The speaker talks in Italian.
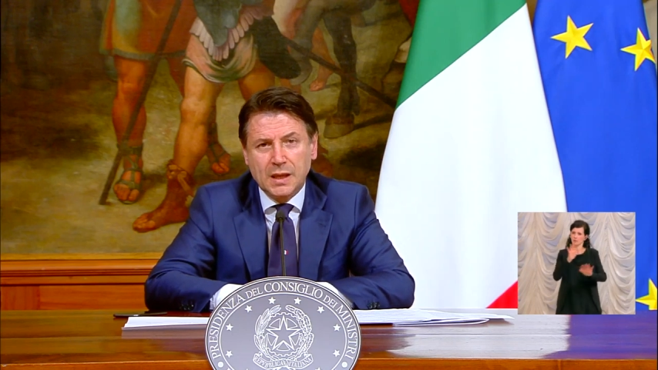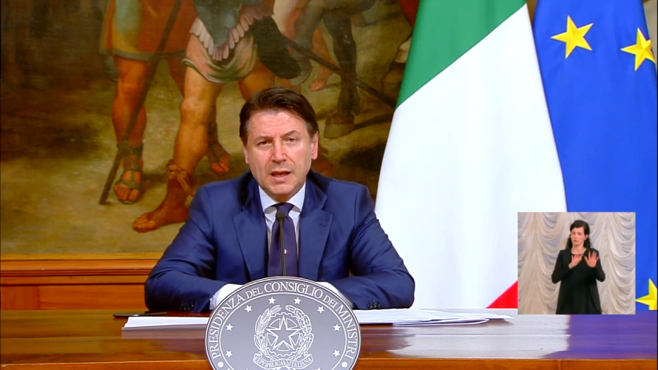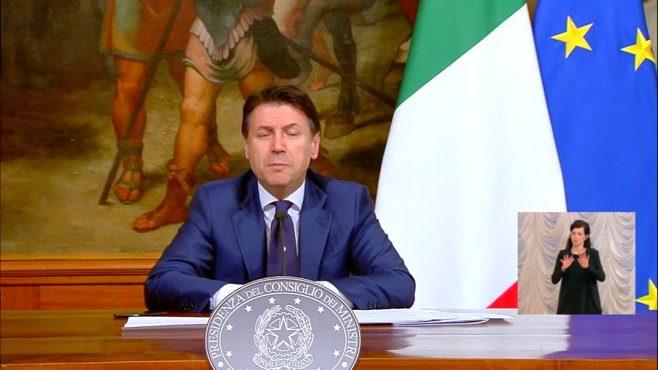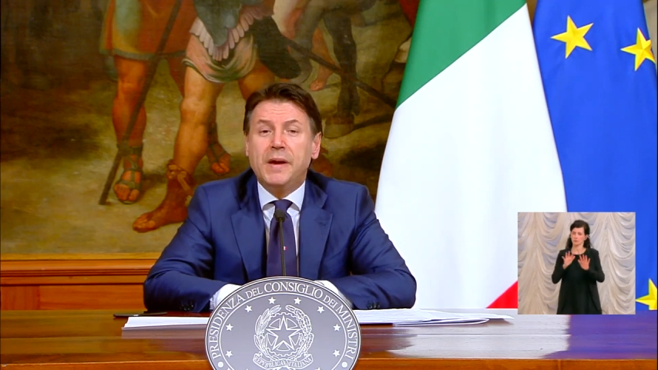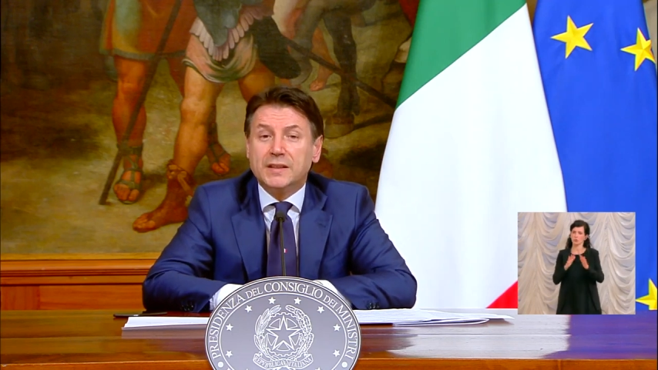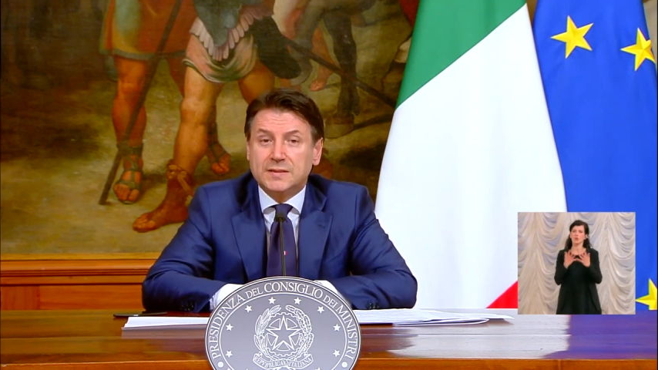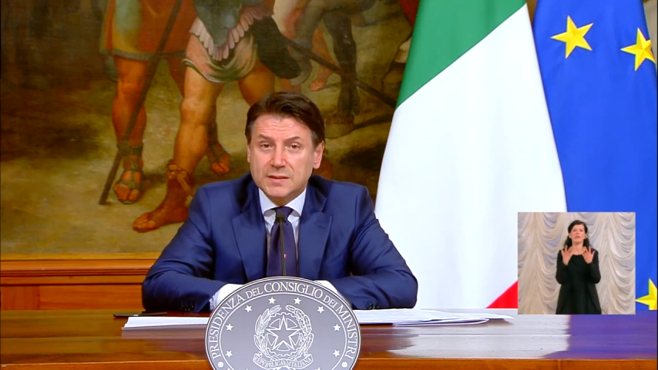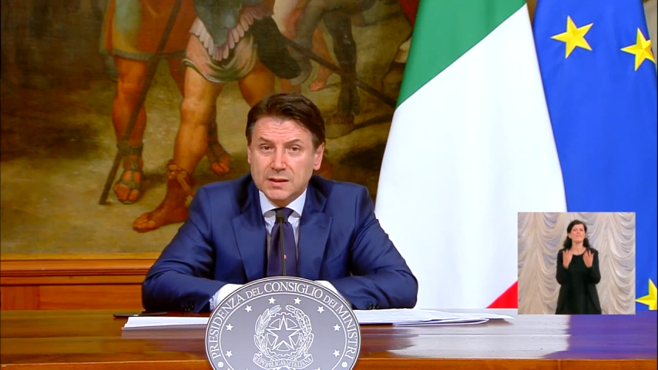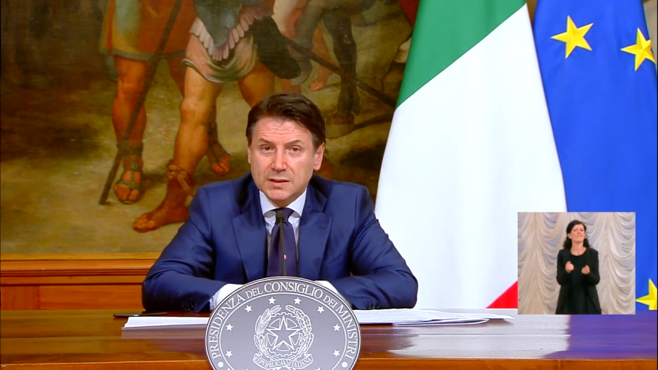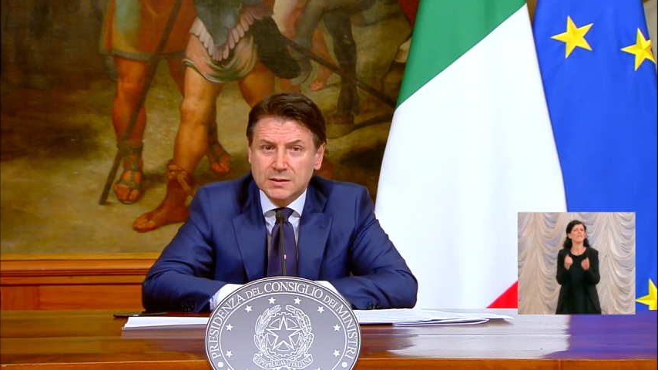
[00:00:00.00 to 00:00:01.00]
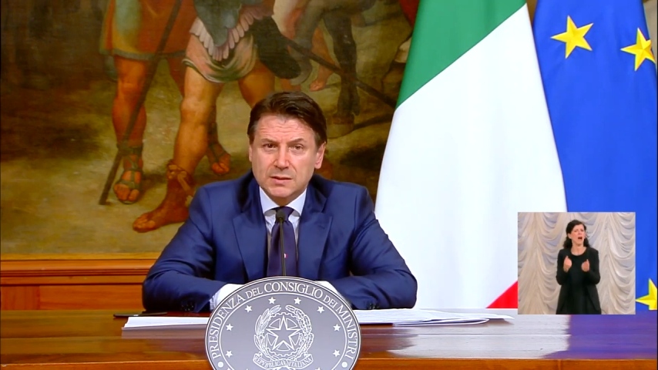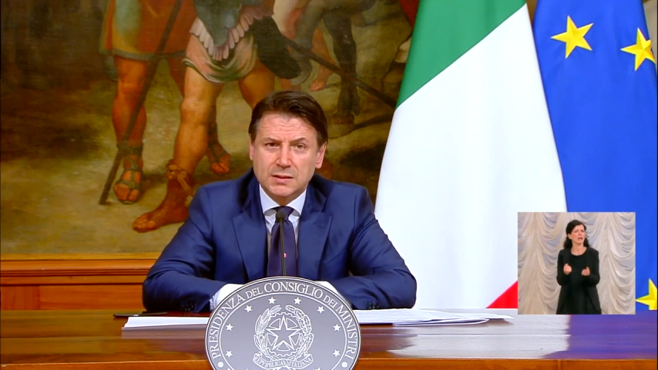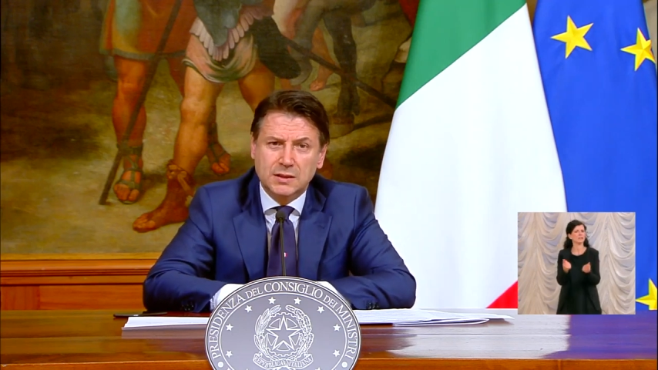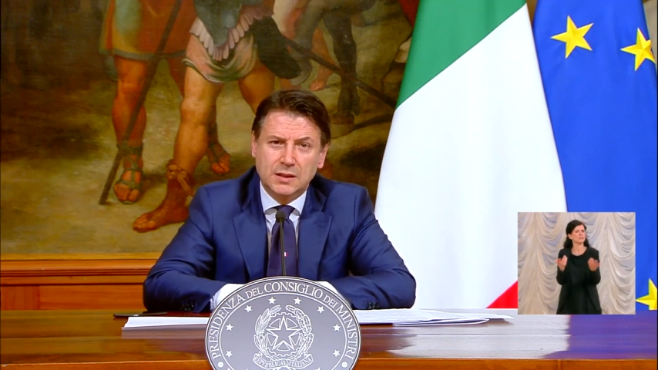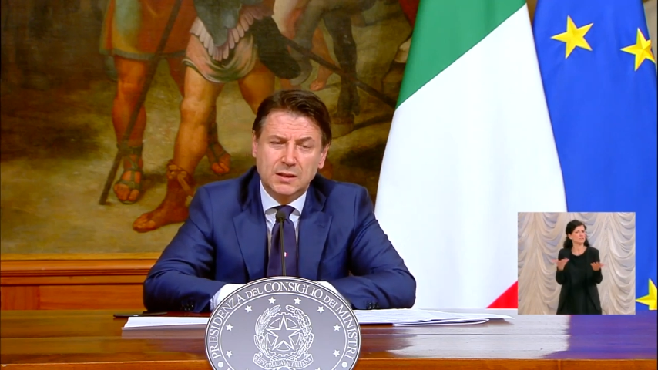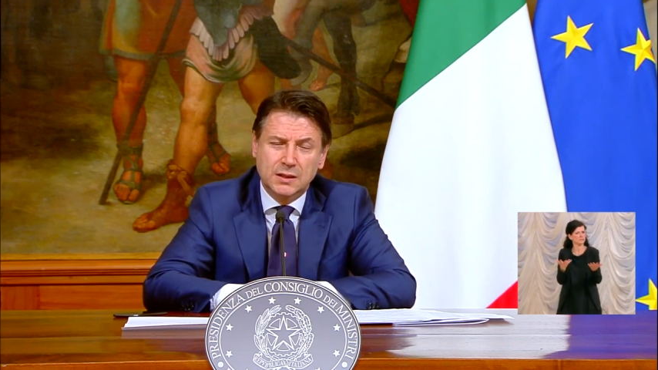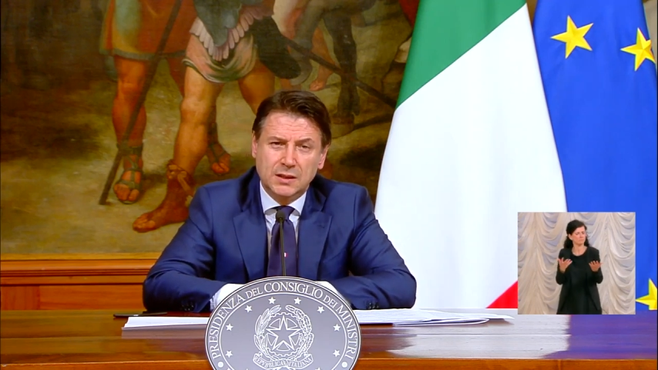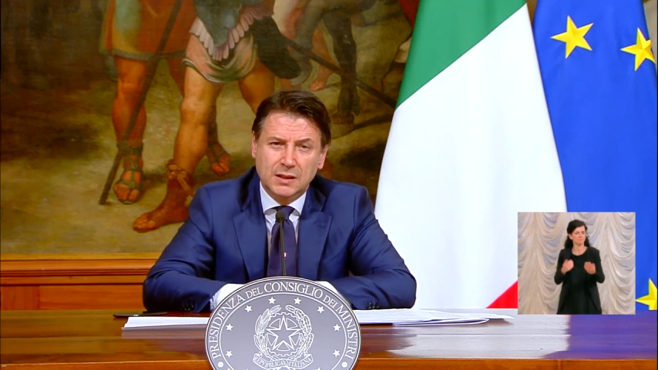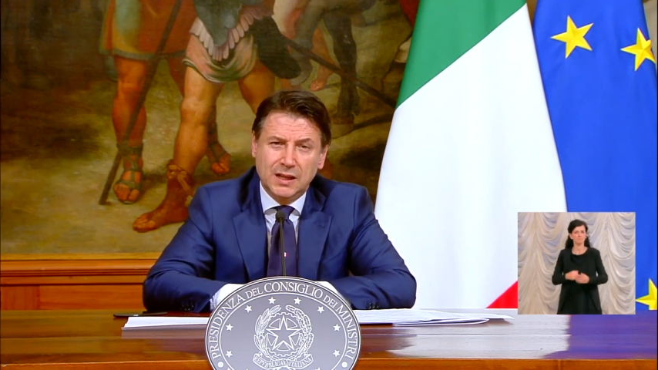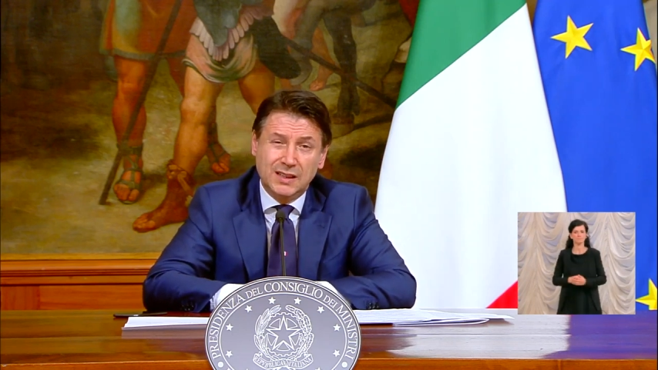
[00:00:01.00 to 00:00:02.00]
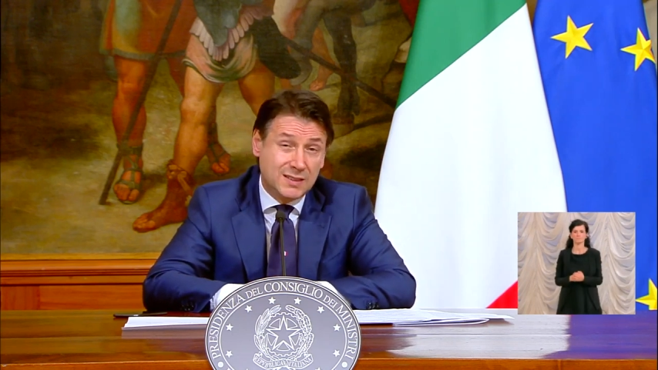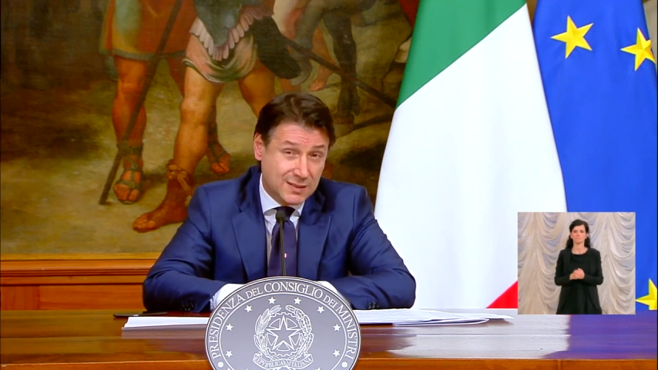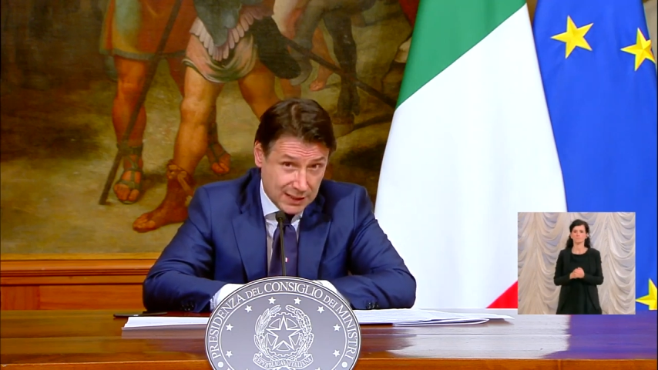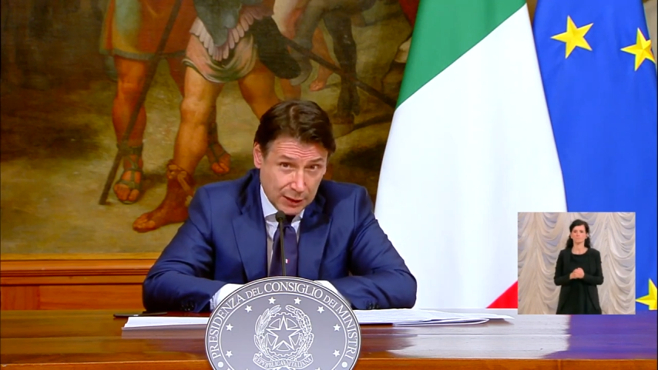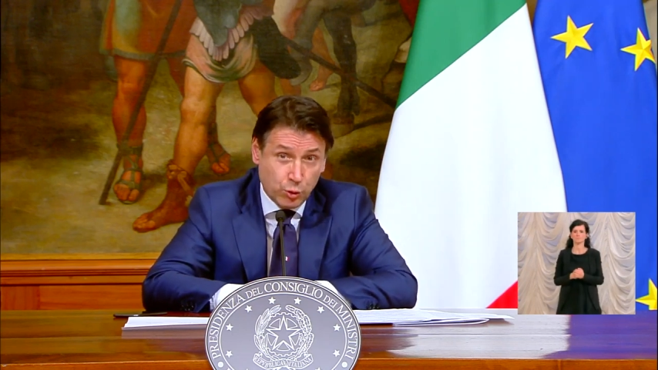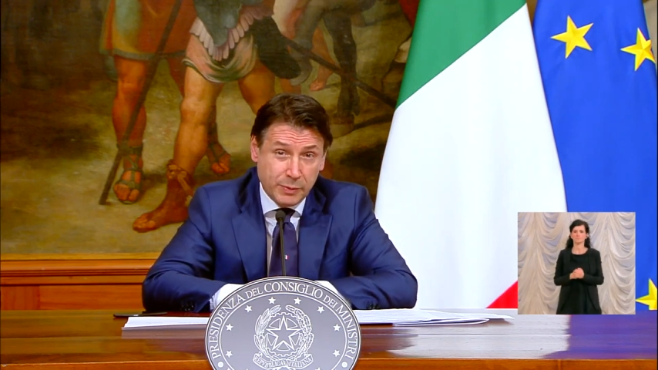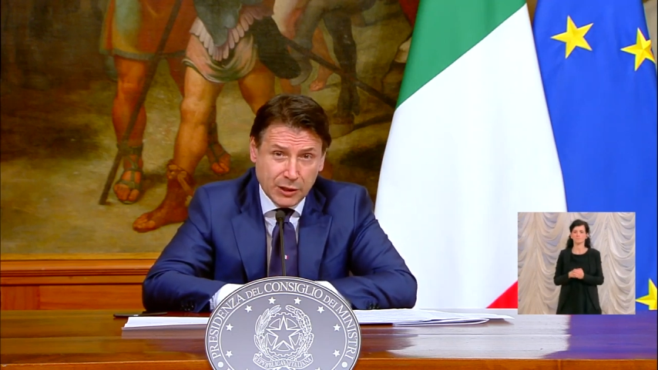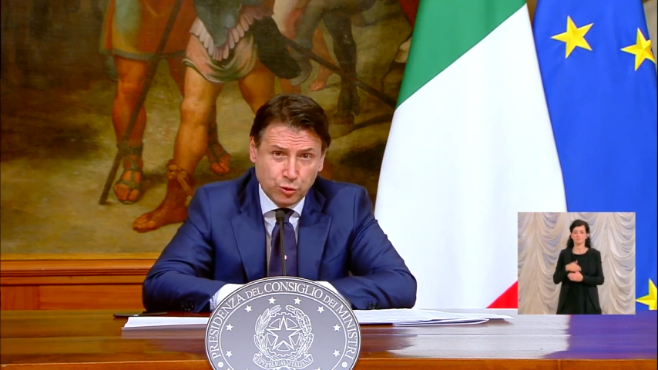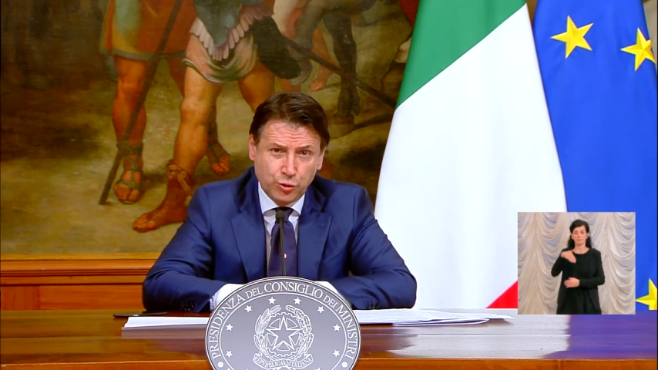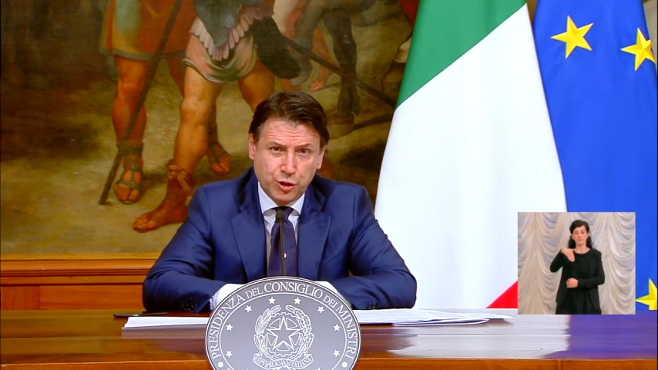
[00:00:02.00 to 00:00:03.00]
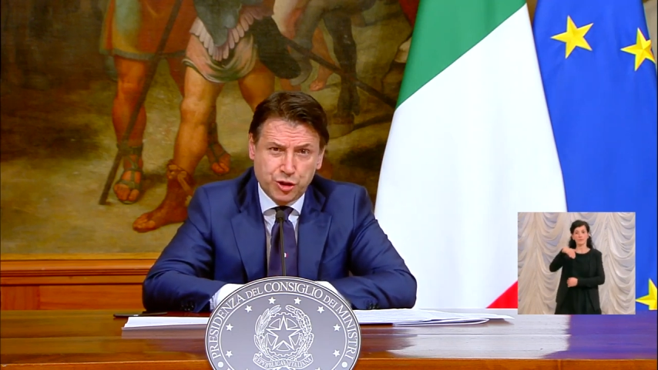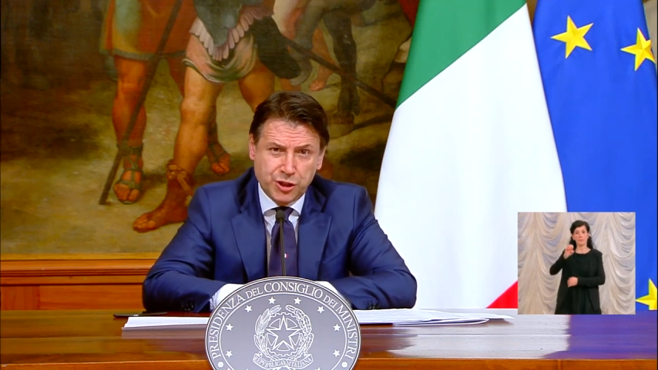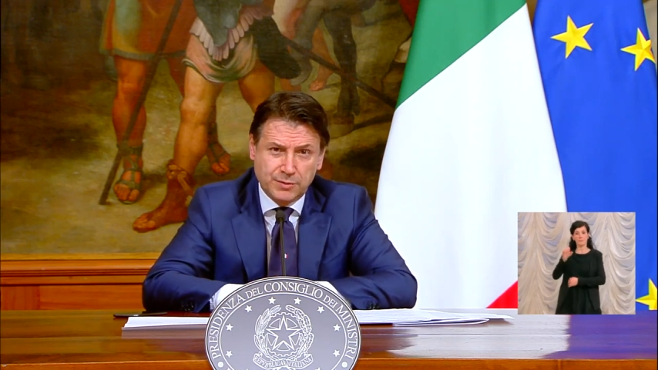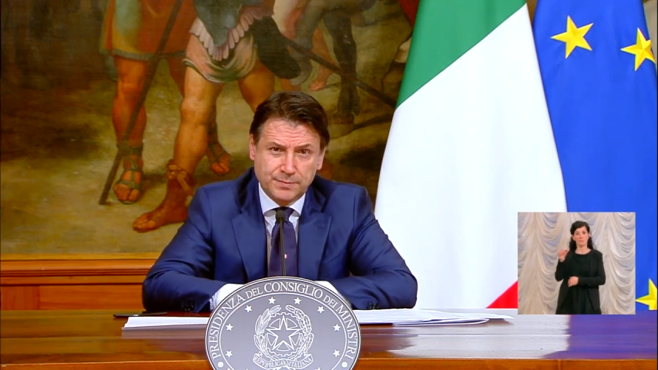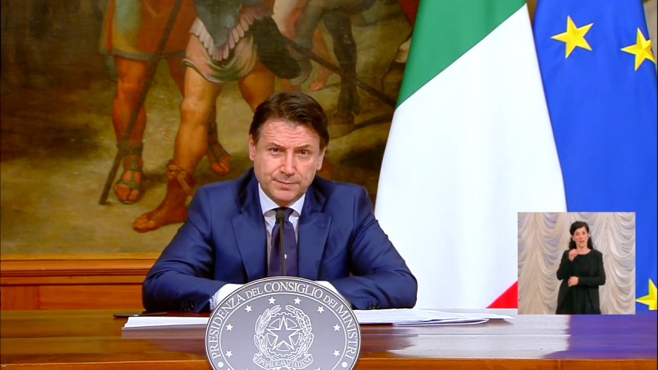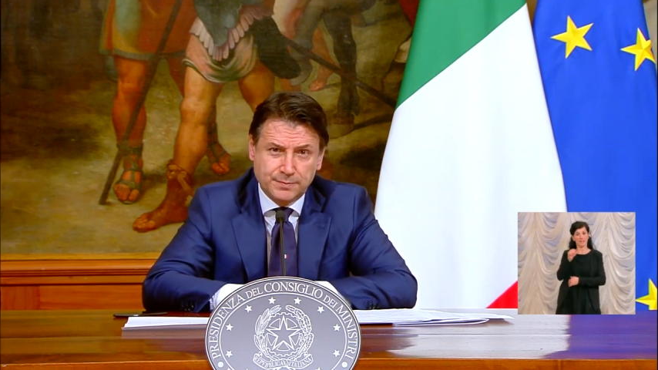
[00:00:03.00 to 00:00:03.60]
Il MES esiste dal 2012,